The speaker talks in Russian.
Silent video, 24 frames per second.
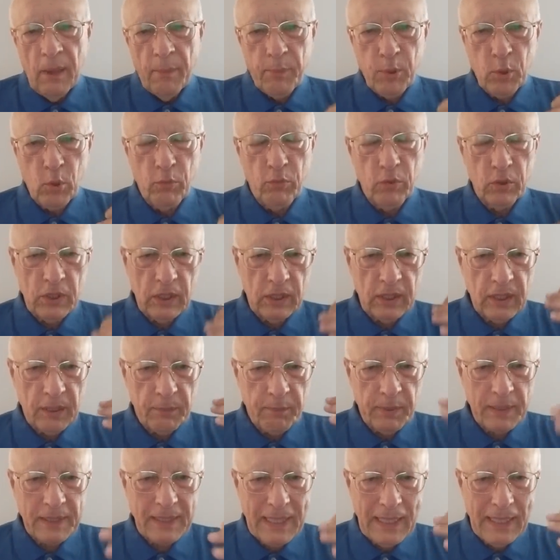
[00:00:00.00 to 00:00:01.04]
про вот
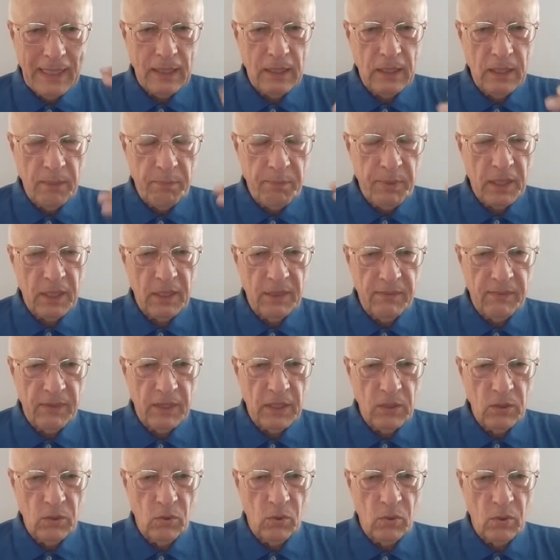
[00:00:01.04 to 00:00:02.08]
этот последний перед
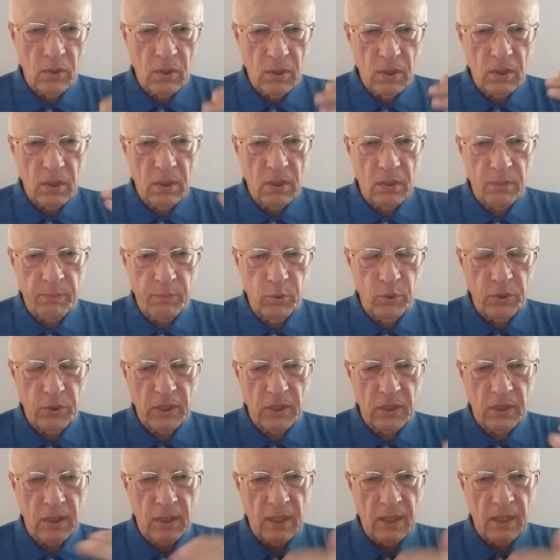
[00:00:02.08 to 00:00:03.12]
войной
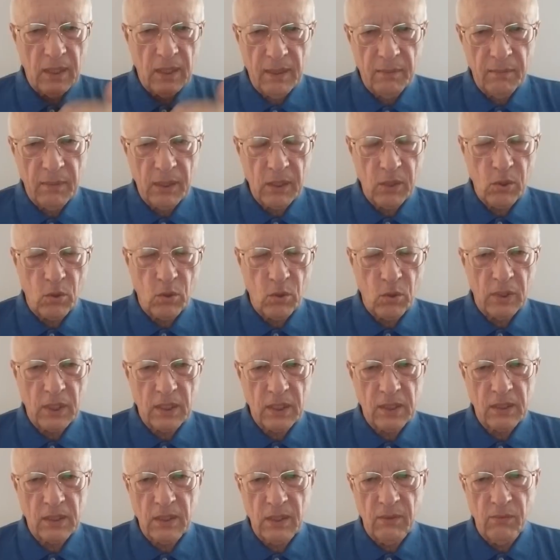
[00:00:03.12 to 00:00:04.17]
Путина-Макрона
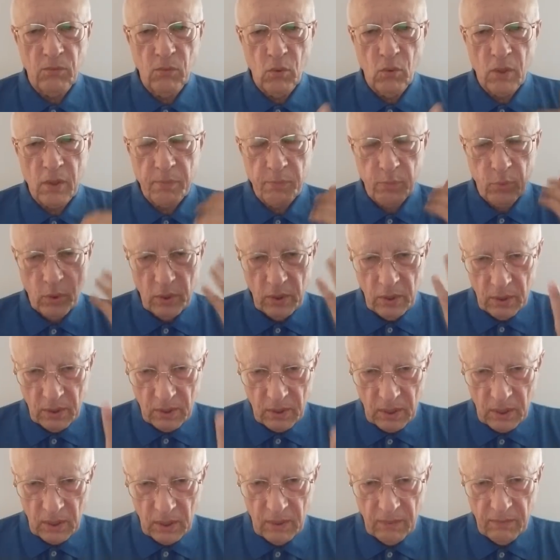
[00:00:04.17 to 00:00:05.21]
разговор по
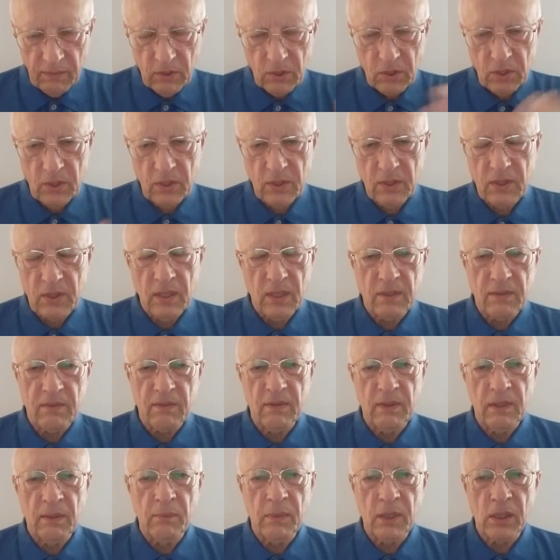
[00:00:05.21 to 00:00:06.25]
инициативе,
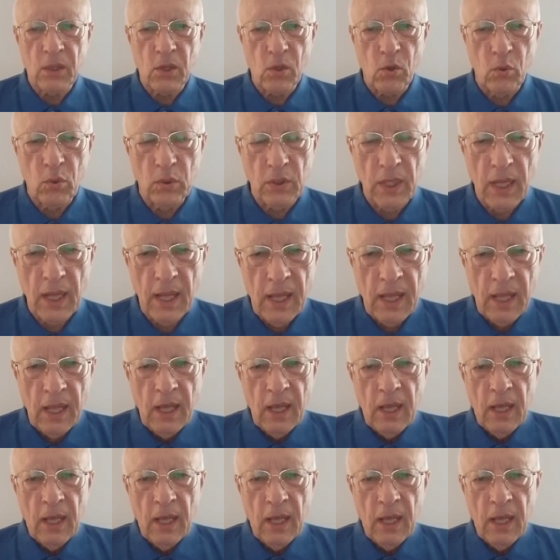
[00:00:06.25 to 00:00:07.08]
естественно, Макрона,